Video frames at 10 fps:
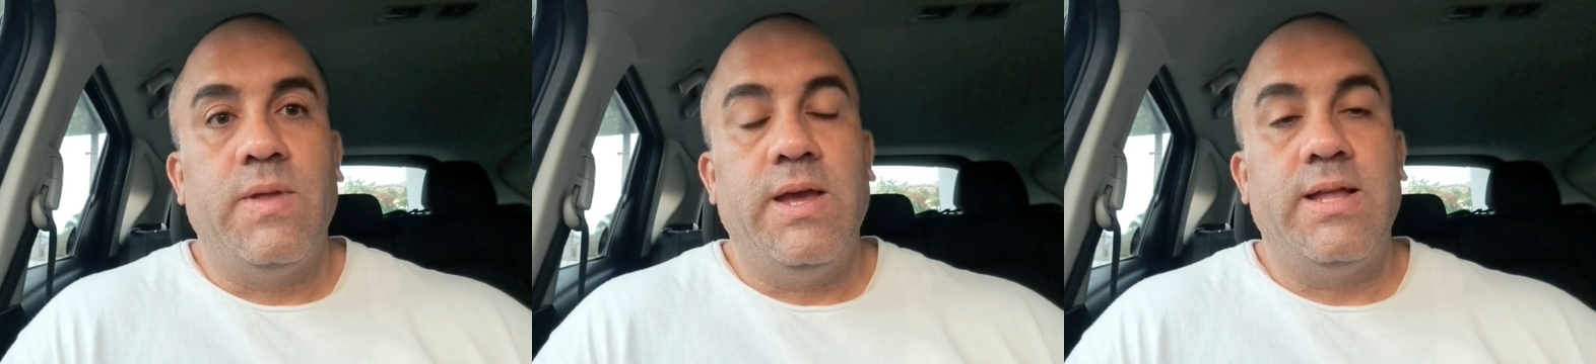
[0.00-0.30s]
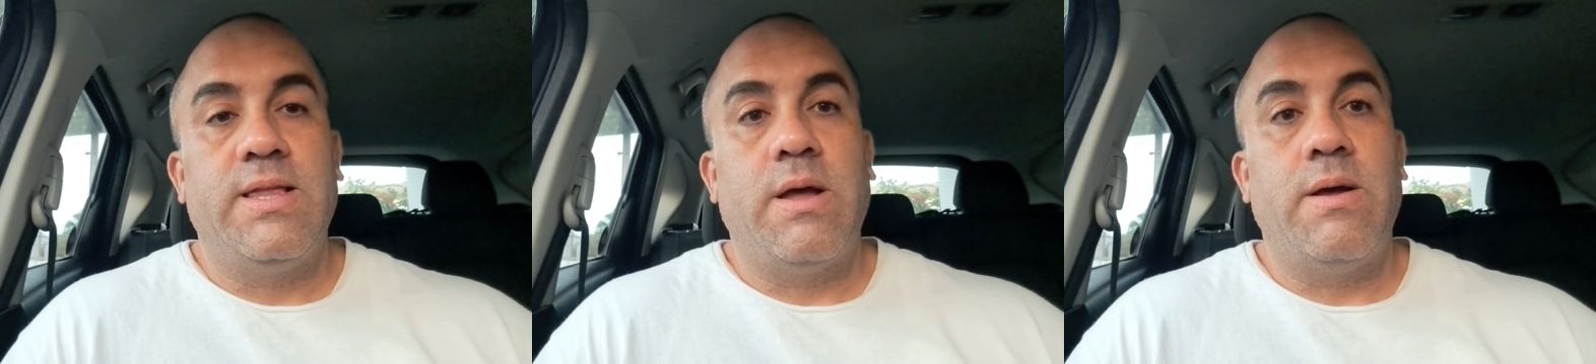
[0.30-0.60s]

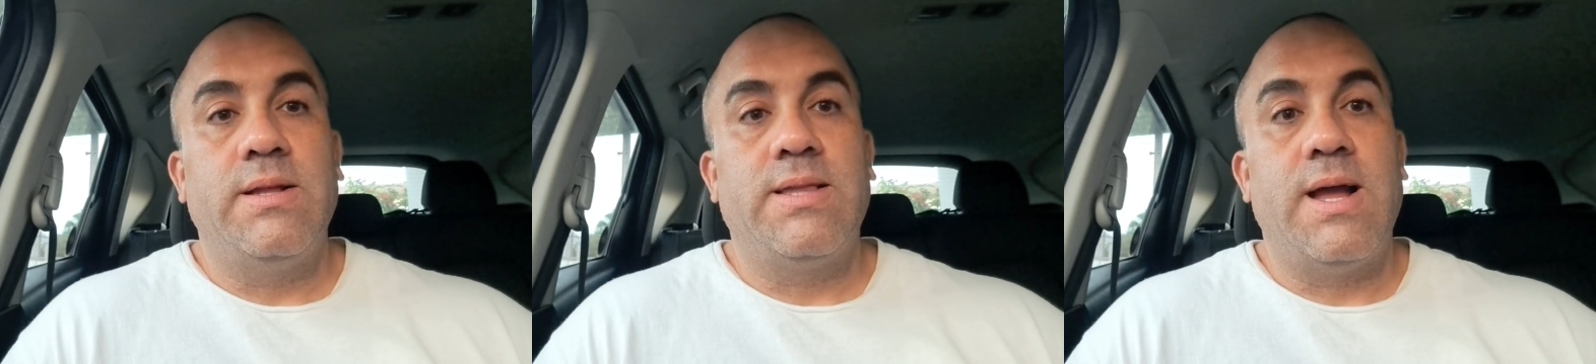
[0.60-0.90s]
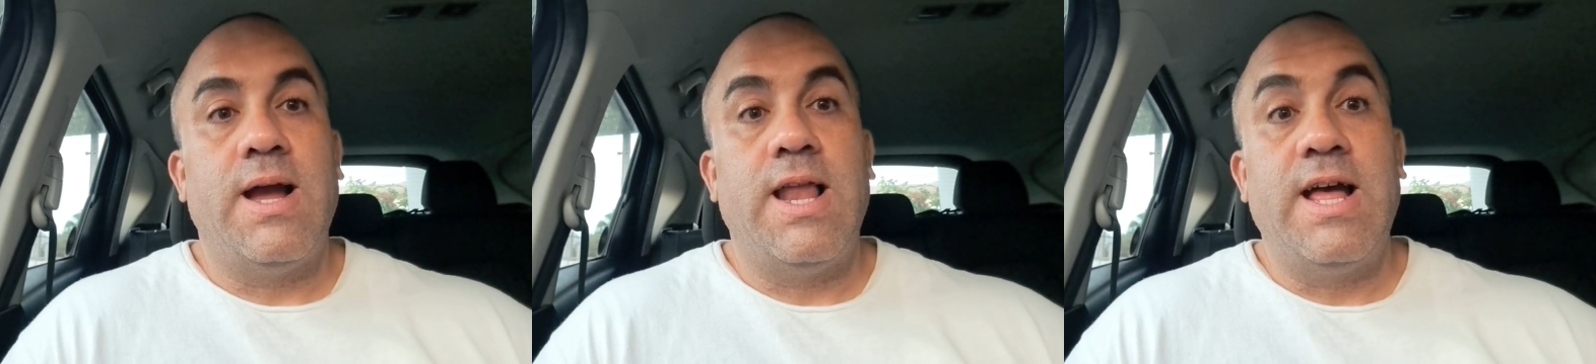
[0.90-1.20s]
Están
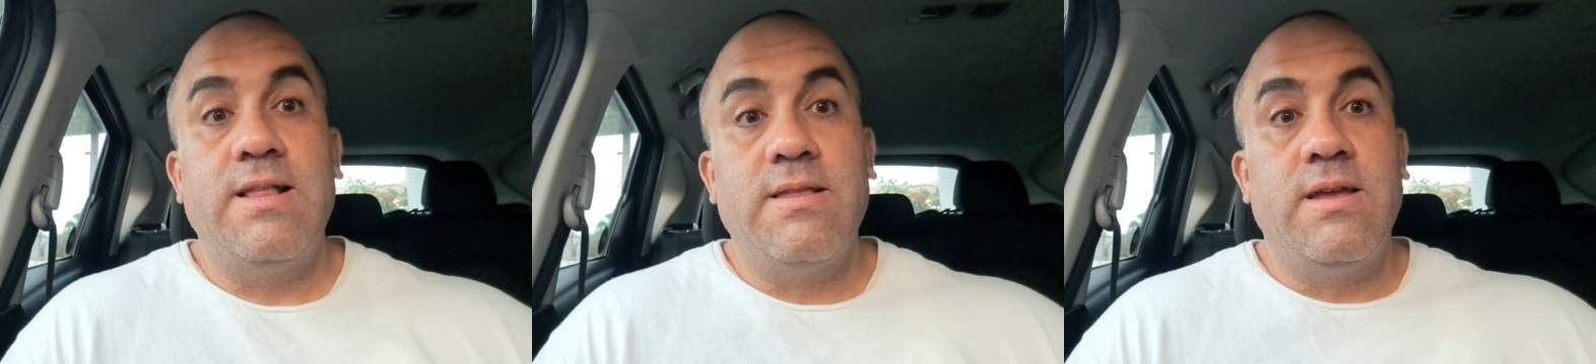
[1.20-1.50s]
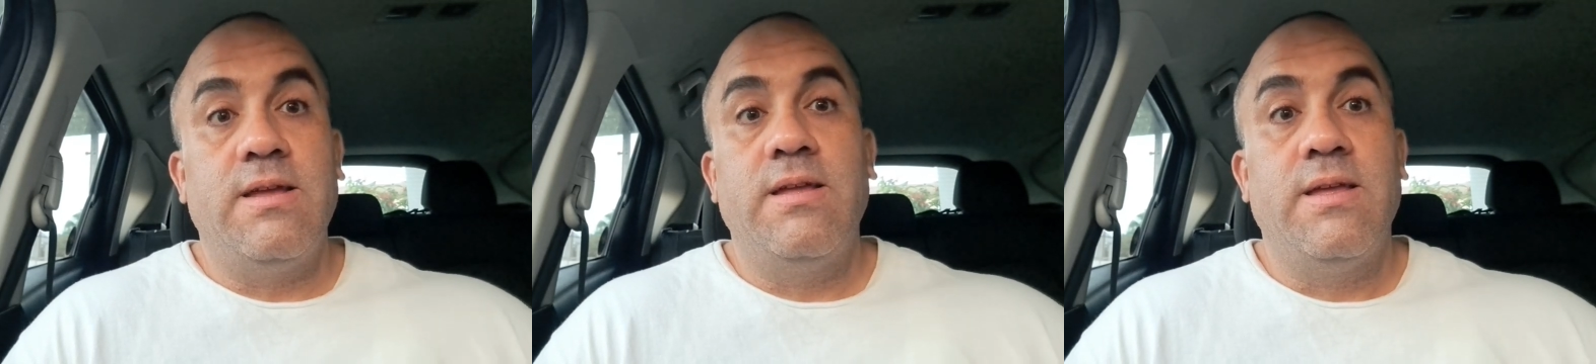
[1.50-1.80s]
tan
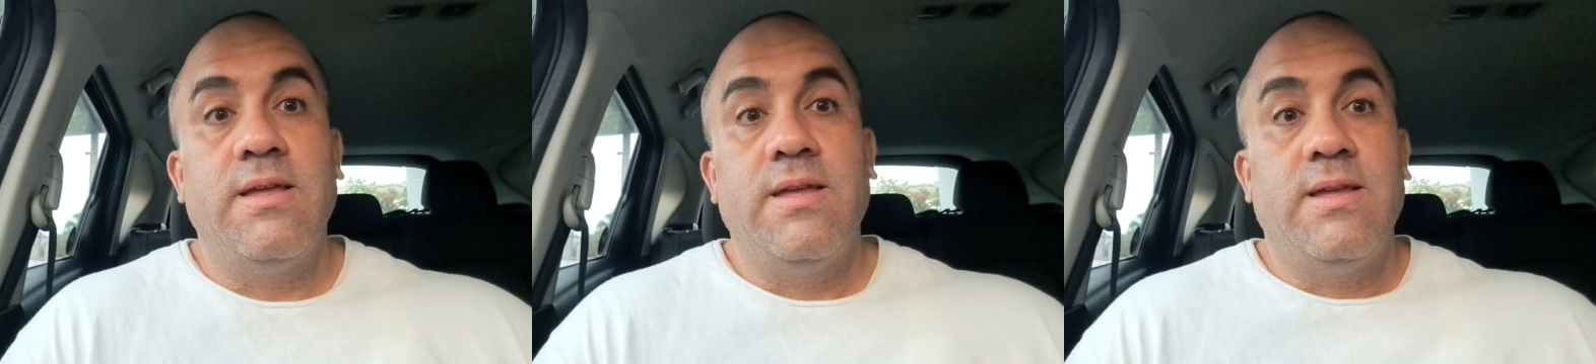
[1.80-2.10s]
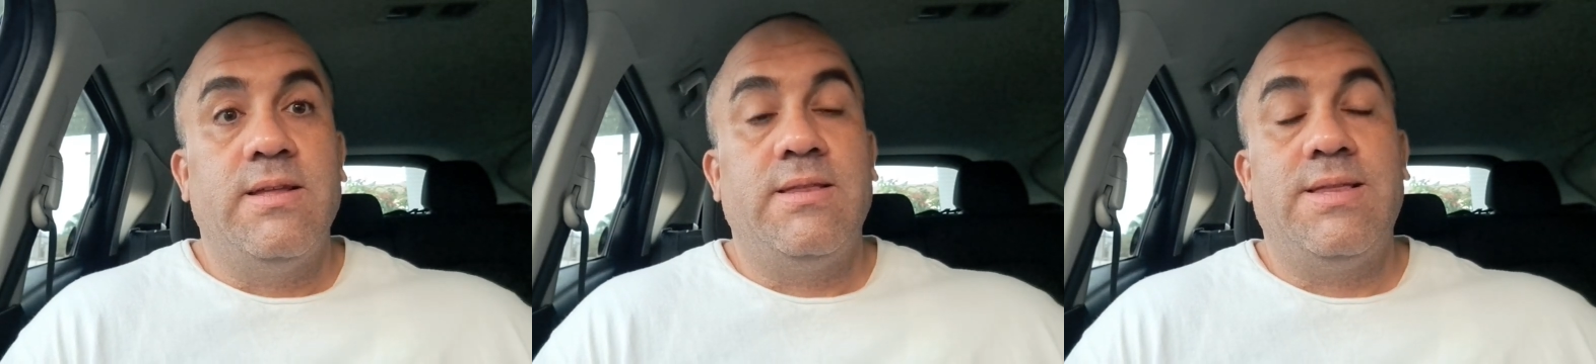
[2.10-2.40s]
adelante
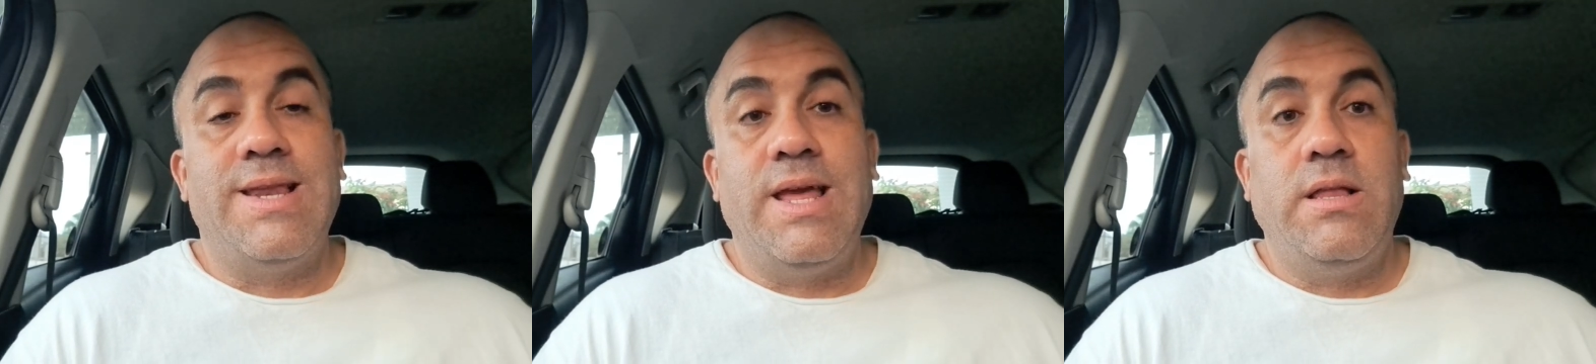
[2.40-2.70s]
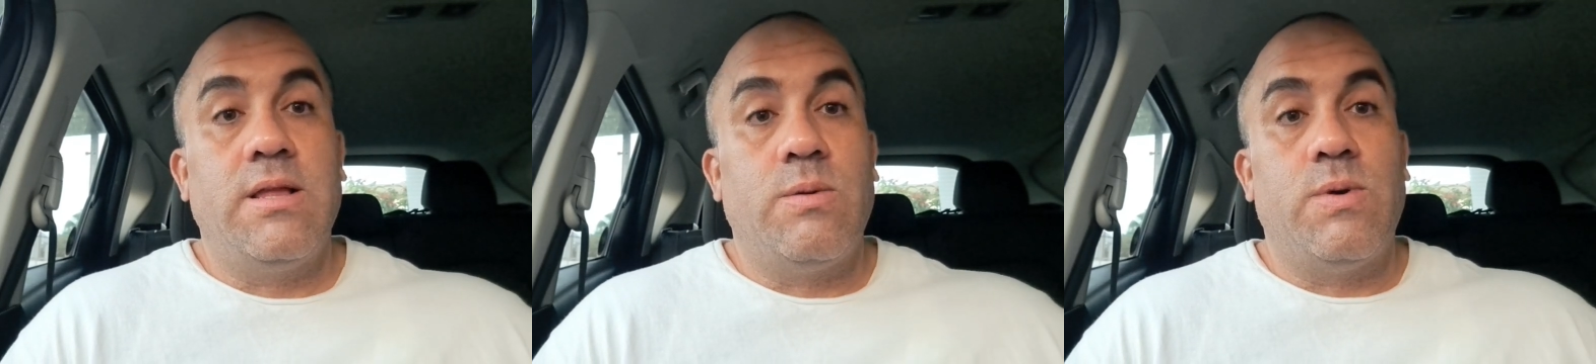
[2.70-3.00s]

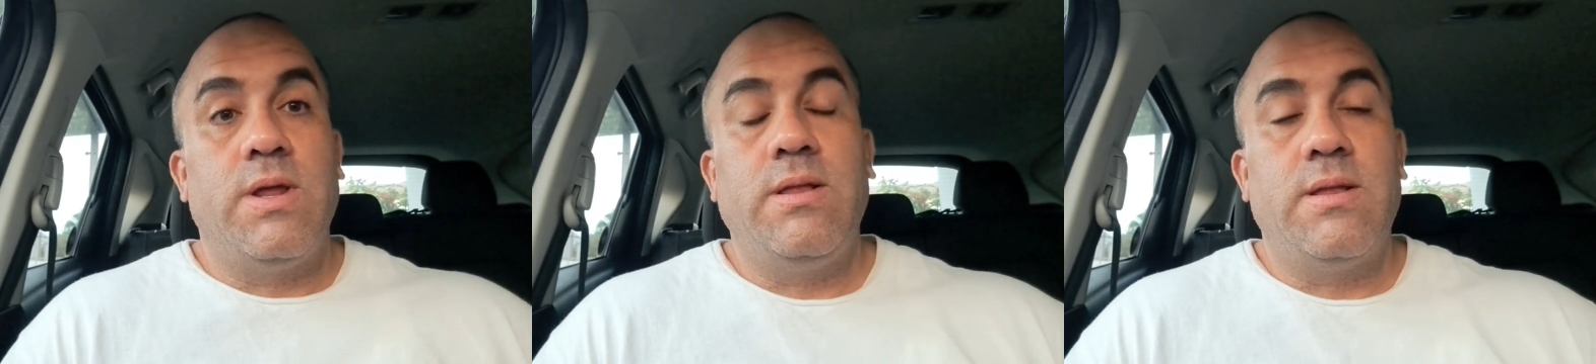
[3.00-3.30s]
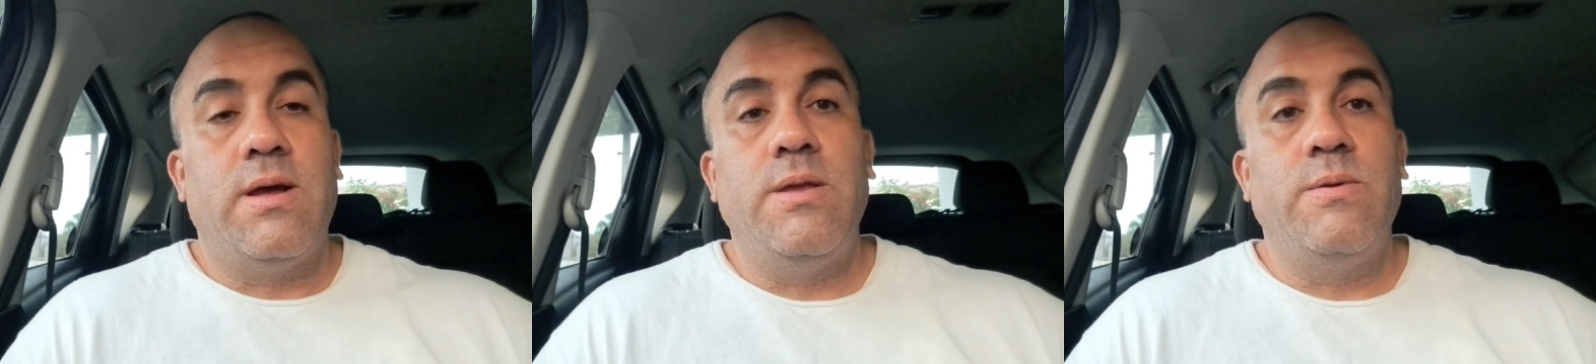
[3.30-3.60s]
30,
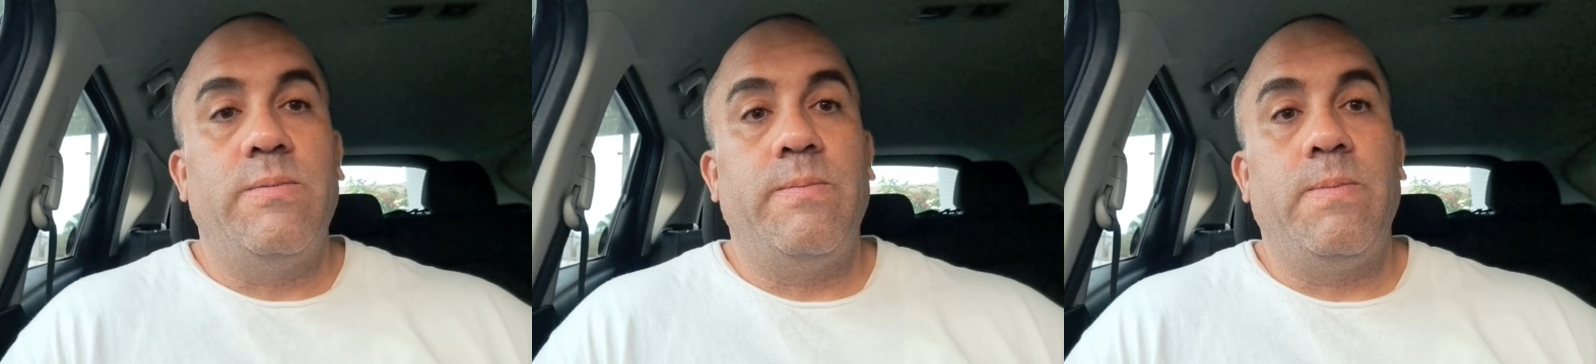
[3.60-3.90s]
40 años